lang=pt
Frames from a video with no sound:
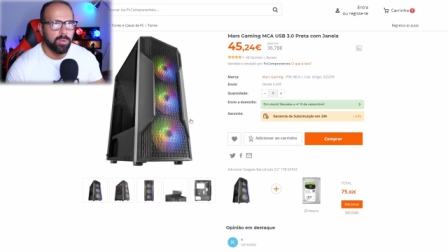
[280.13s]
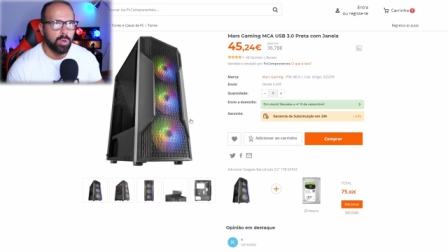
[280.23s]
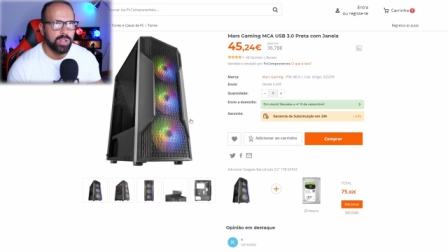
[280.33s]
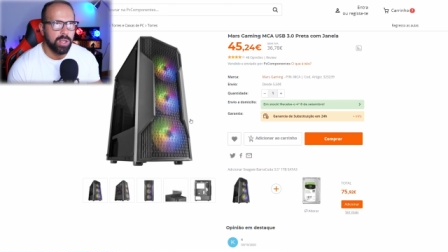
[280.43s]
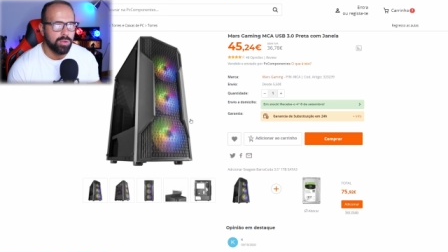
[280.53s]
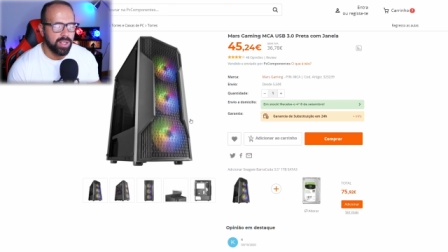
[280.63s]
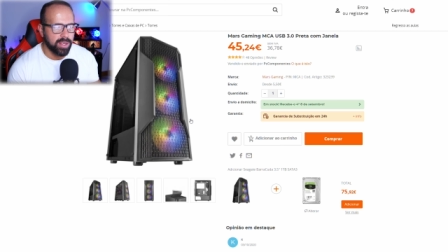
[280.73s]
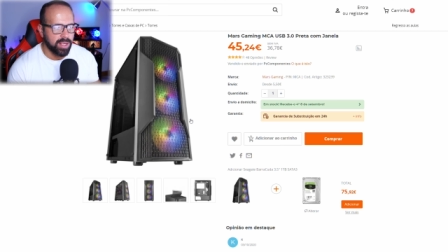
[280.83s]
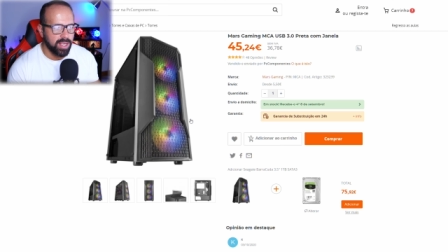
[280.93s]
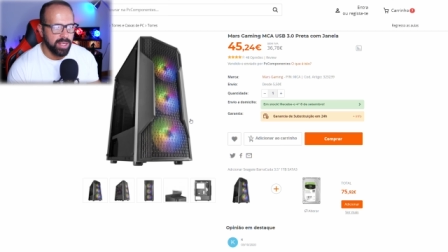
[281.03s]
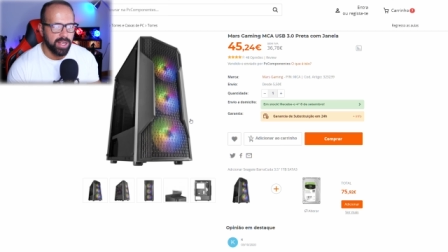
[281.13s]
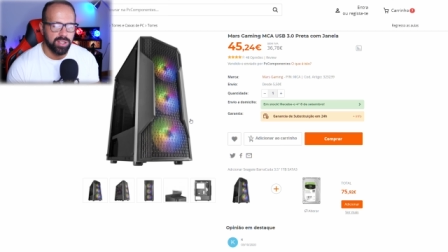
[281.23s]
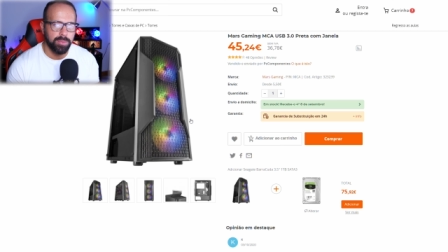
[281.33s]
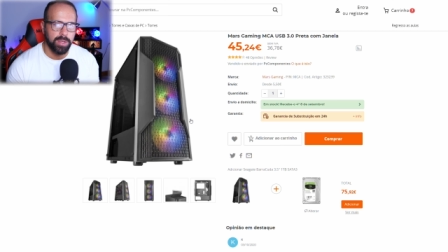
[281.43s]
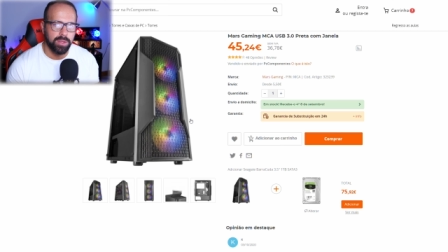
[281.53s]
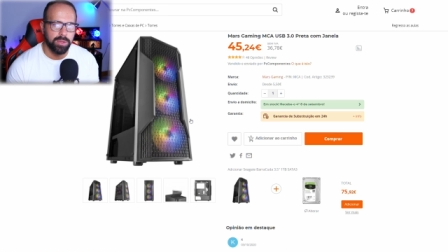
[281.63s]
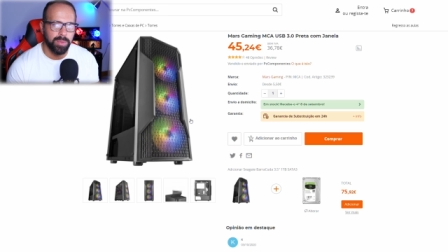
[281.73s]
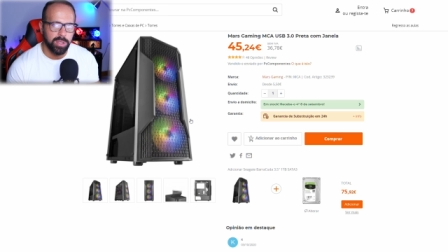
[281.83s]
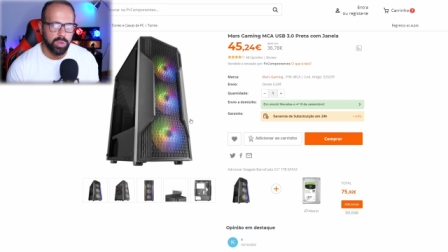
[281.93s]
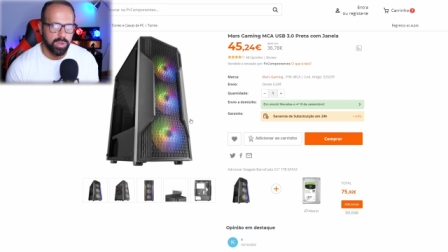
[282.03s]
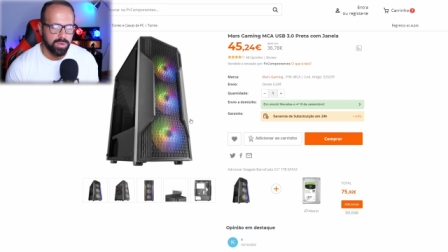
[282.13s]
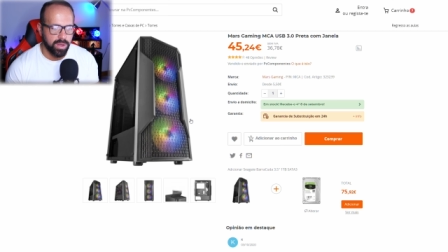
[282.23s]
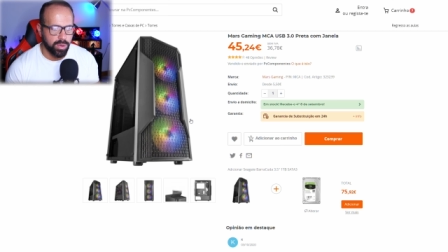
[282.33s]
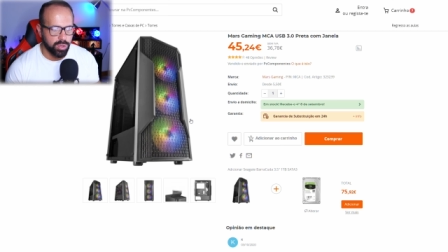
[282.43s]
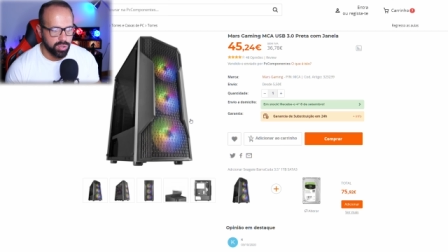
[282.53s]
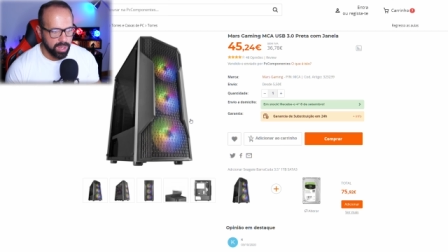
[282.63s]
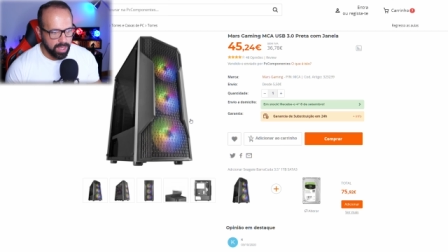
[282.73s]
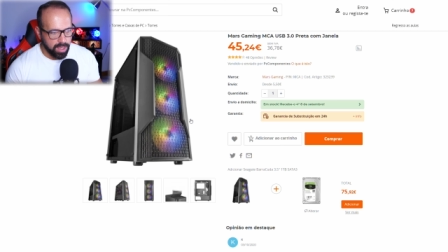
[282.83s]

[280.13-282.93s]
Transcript: consigo ter aqui nesta build de 1200 euros